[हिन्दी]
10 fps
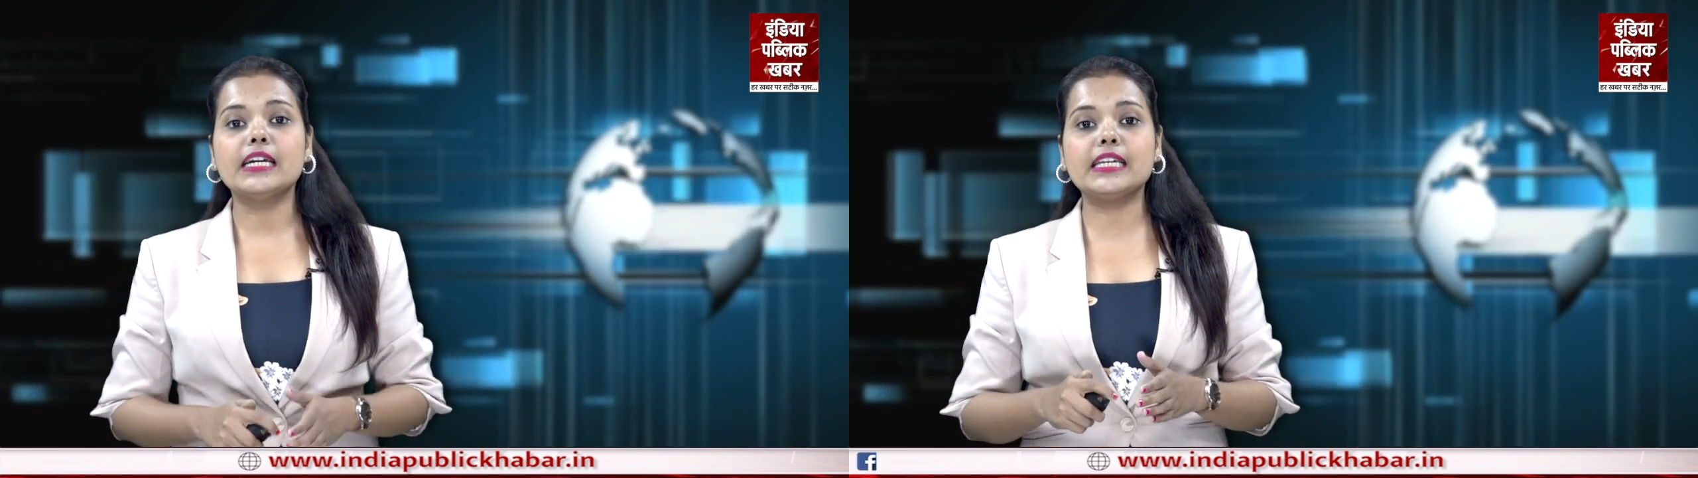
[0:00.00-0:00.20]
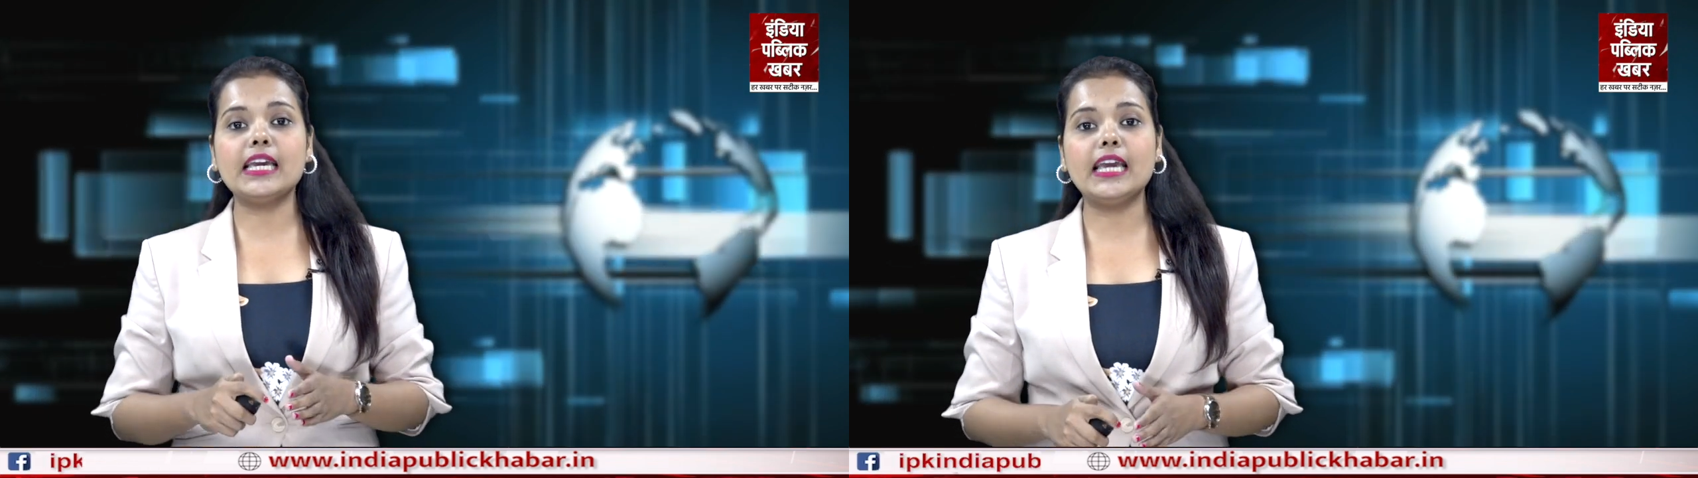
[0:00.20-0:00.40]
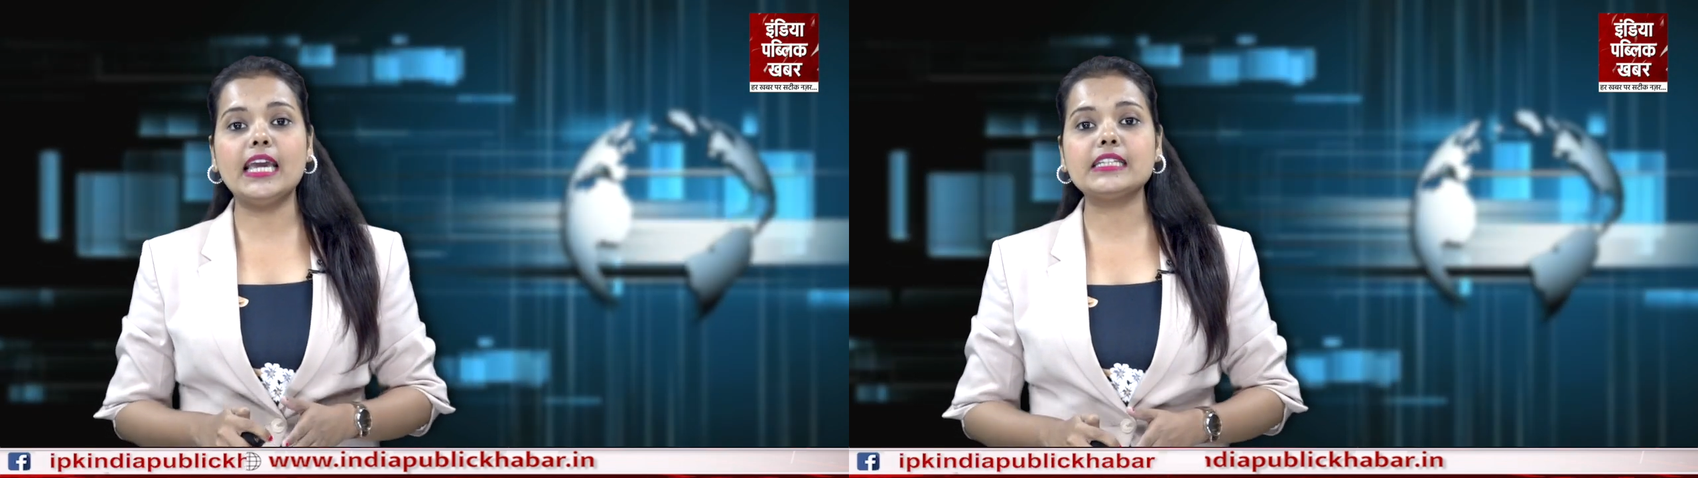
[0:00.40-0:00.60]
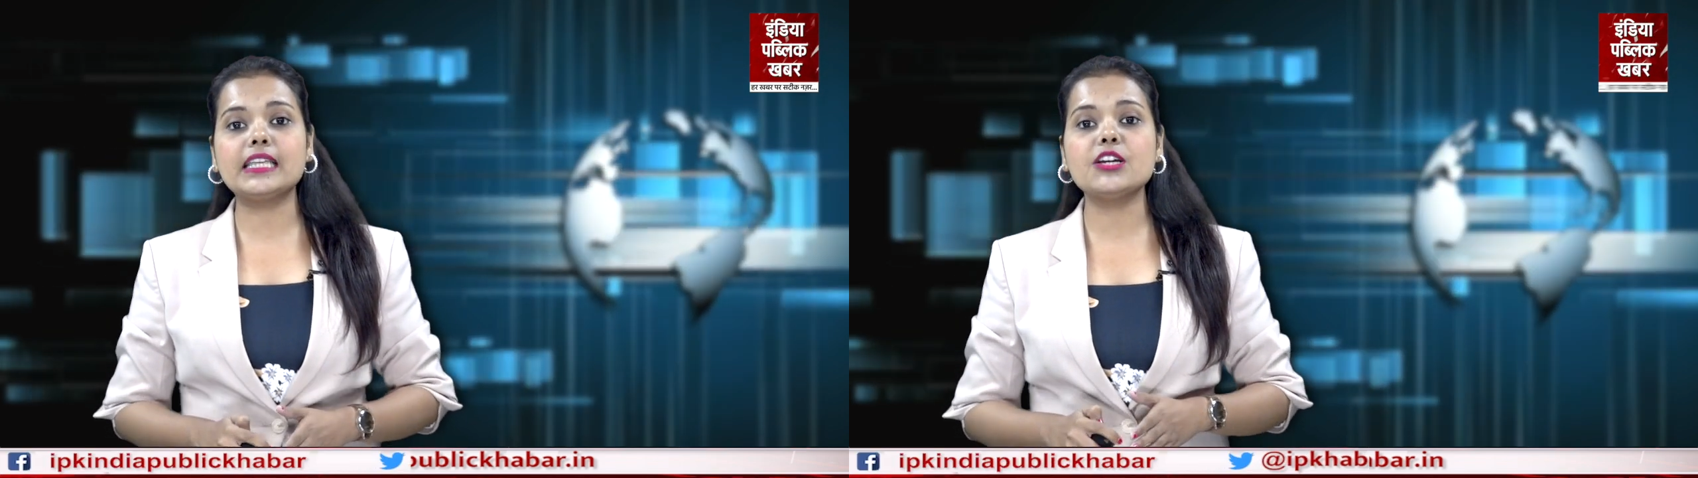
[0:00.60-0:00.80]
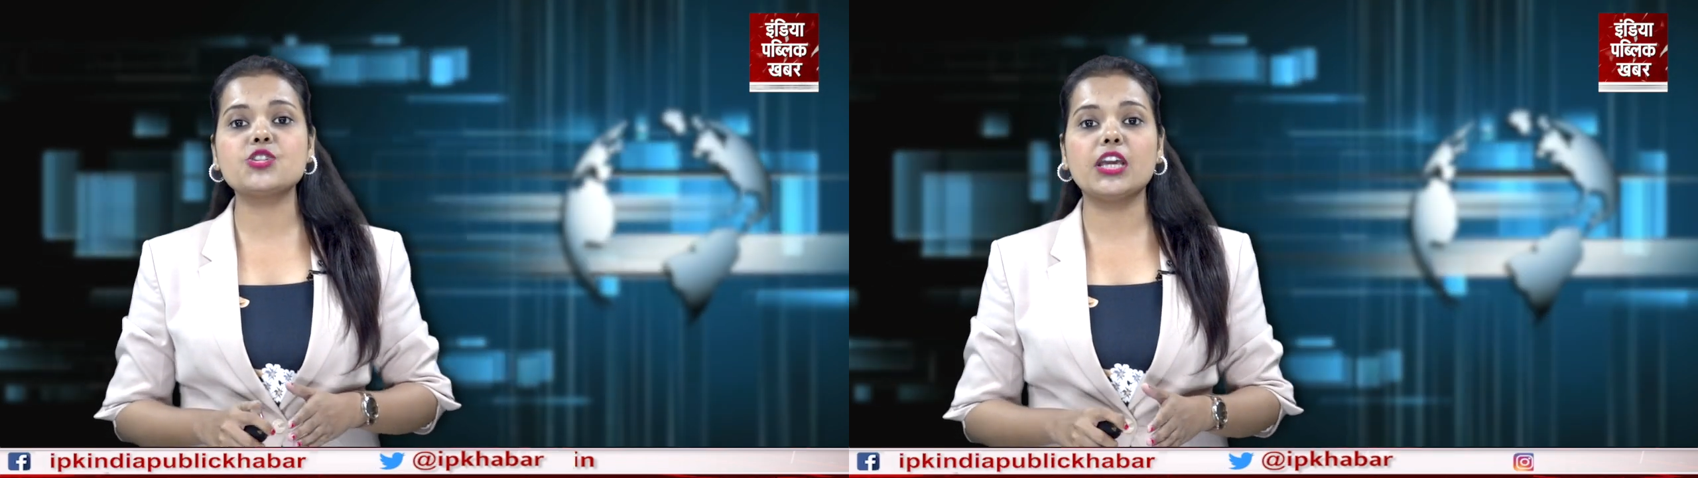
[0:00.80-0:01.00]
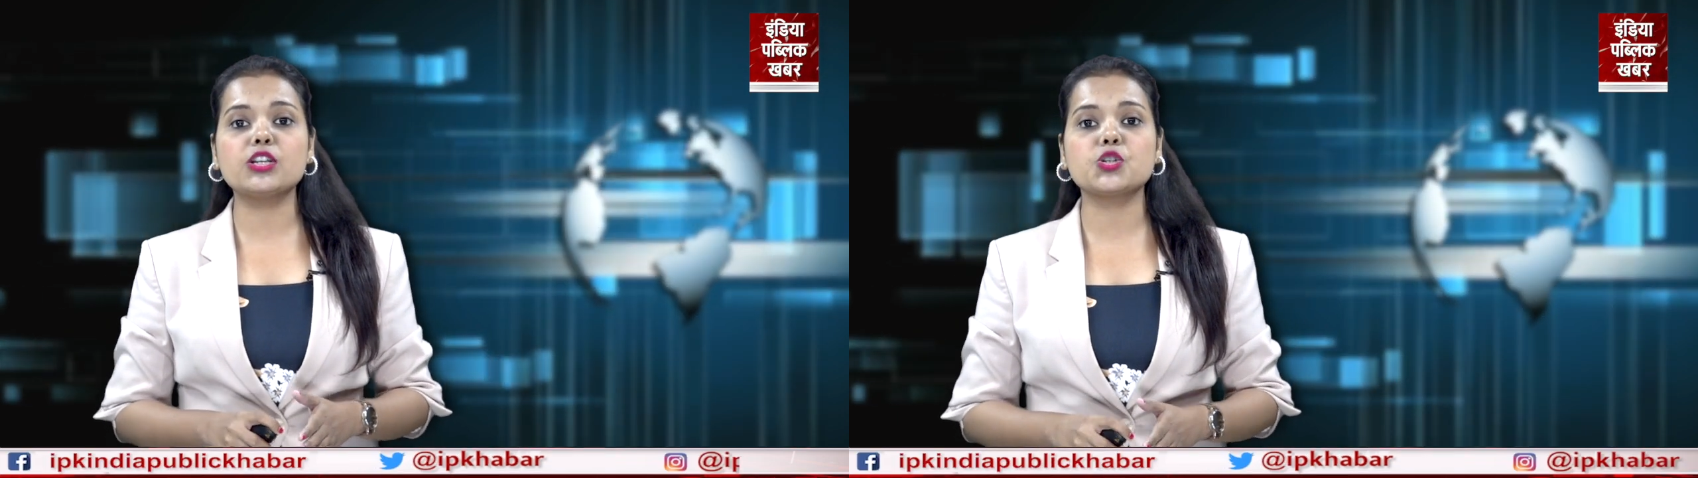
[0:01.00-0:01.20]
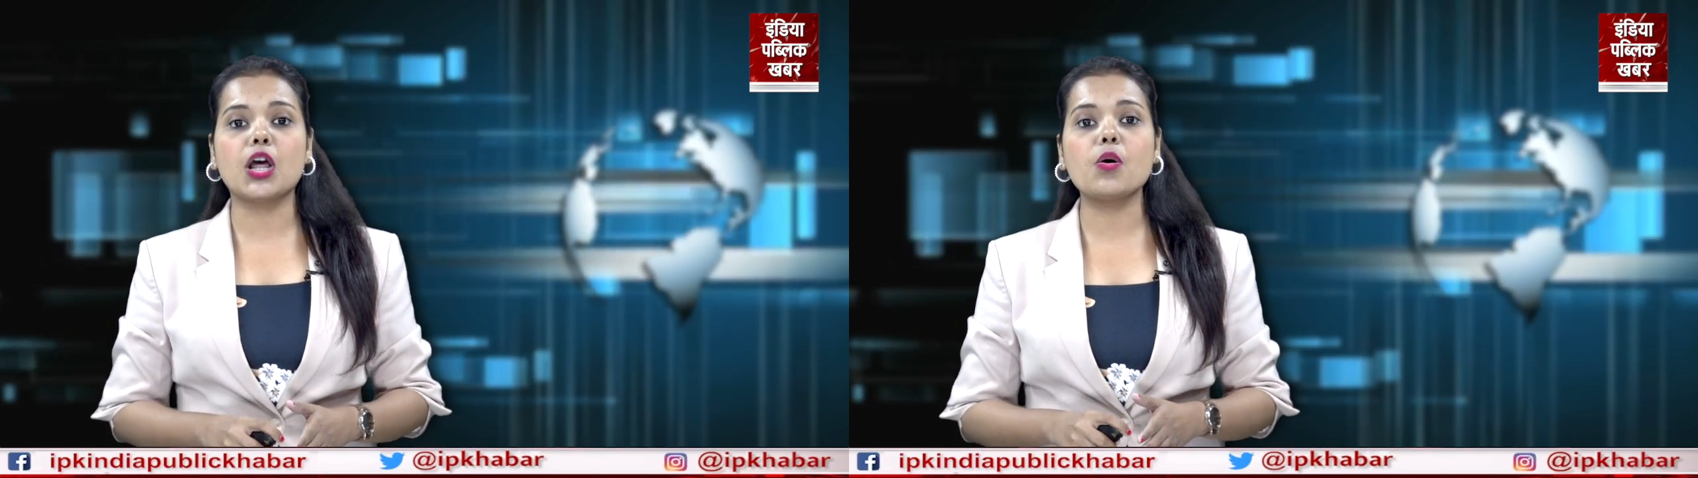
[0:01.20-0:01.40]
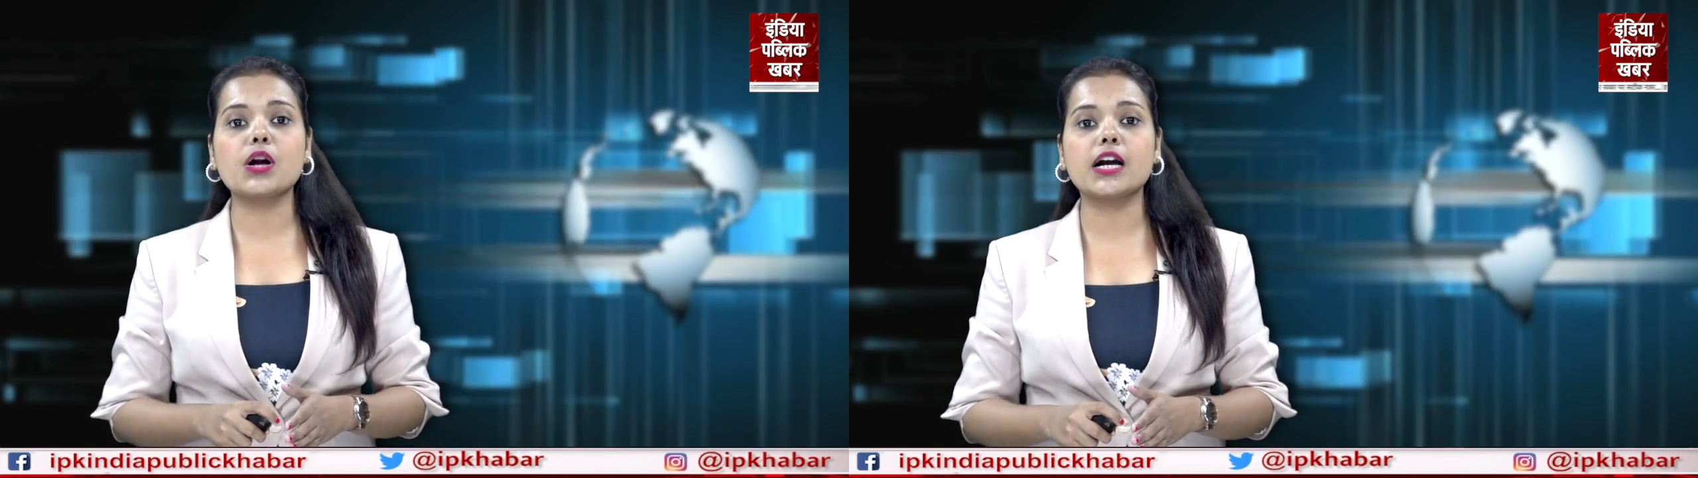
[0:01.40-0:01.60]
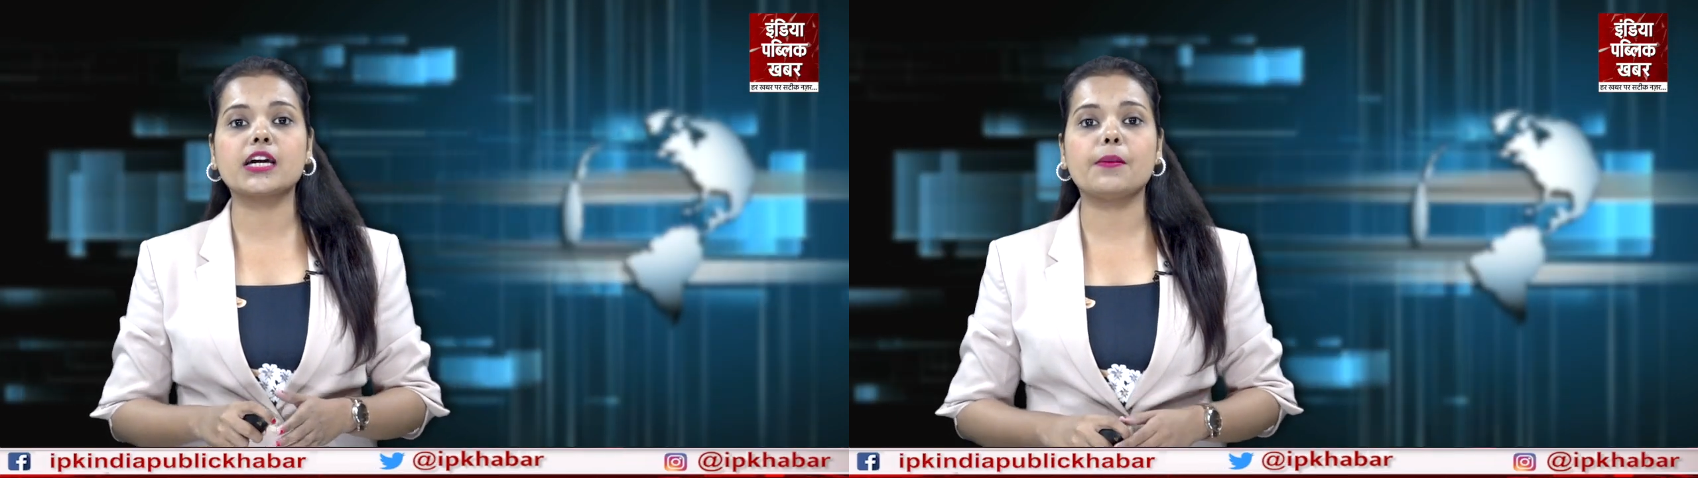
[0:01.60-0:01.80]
कि एक देश एक चुनाव का